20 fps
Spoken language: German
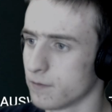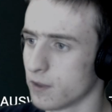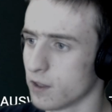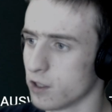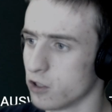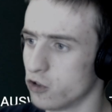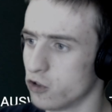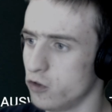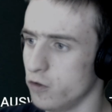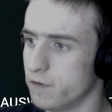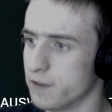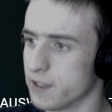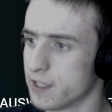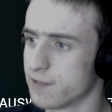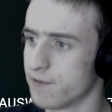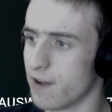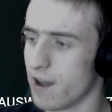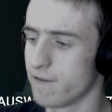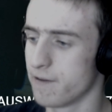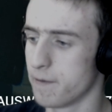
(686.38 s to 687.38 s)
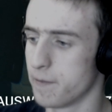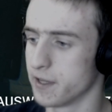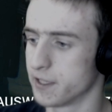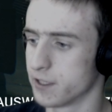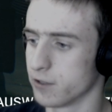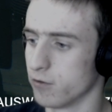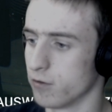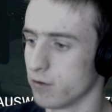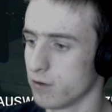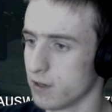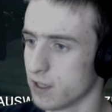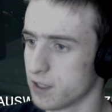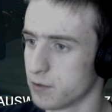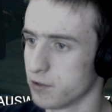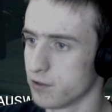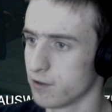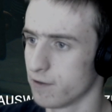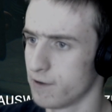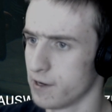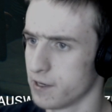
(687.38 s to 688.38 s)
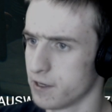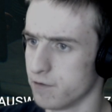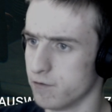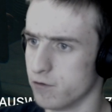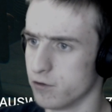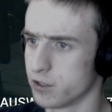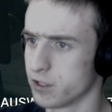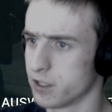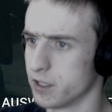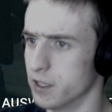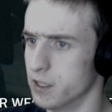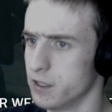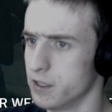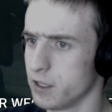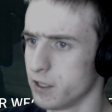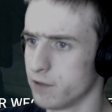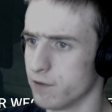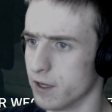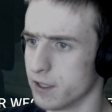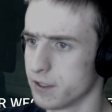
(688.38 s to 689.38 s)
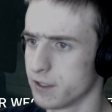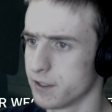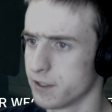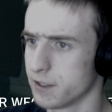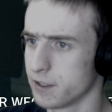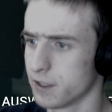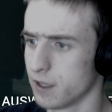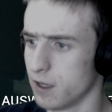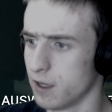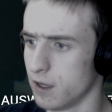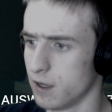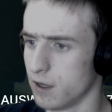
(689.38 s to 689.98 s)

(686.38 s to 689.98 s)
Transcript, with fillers: Stufe 2 Verbesserungen. Das müssen wir vielleicht irgendwo skillen, ich weiß es nicht.